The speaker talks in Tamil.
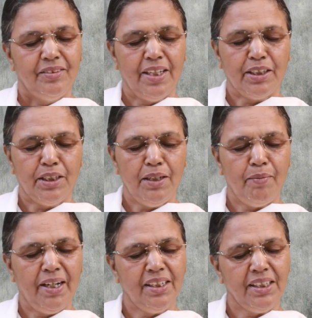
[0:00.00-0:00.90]

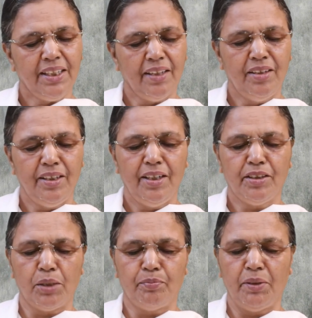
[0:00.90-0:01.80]
சத்தியமான தந்தையை
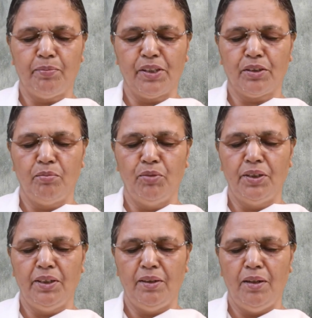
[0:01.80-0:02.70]
திருப்திப்படுத்தும்
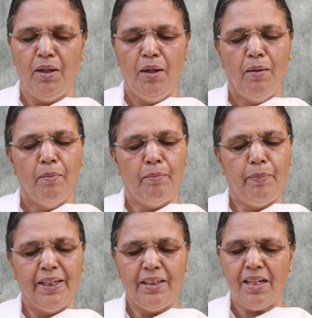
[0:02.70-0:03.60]
போது
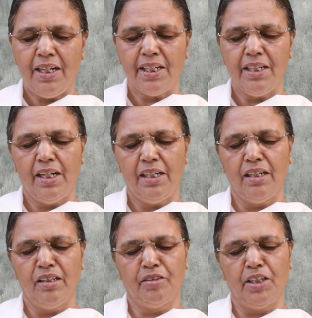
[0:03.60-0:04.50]
பல
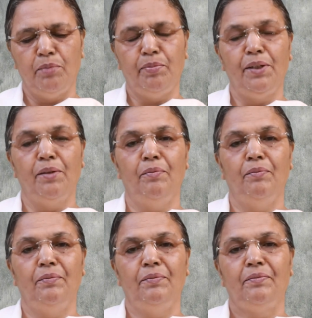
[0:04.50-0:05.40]
அடையாளங்கள் தென்படும்
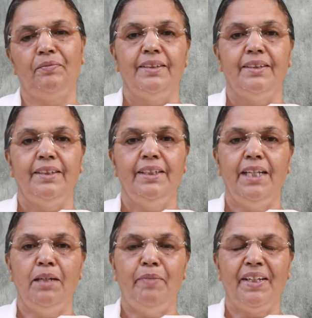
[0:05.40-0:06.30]

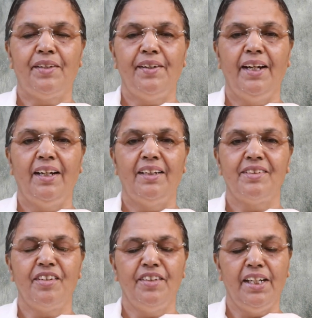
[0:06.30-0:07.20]
இதை பற்றிய
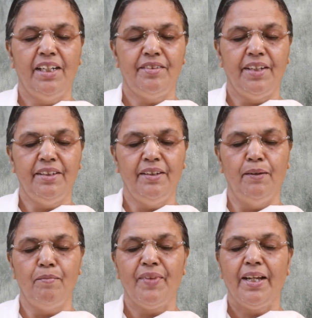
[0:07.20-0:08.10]
சிந்தனை
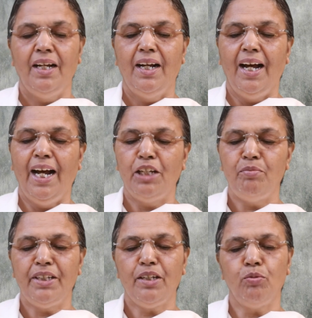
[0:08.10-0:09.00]
செய்து
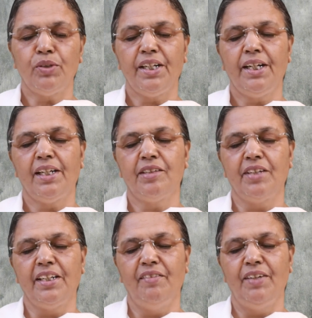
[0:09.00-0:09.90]
ஆன்மீக
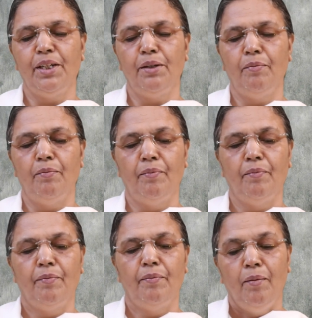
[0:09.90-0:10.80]
உரையாடல் செய்ய வேண்டும்
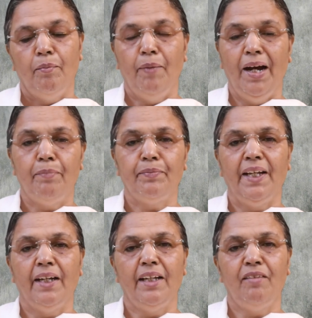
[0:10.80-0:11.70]

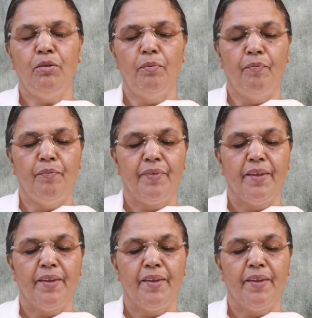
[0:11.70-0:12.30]
பாப்நாதாவும்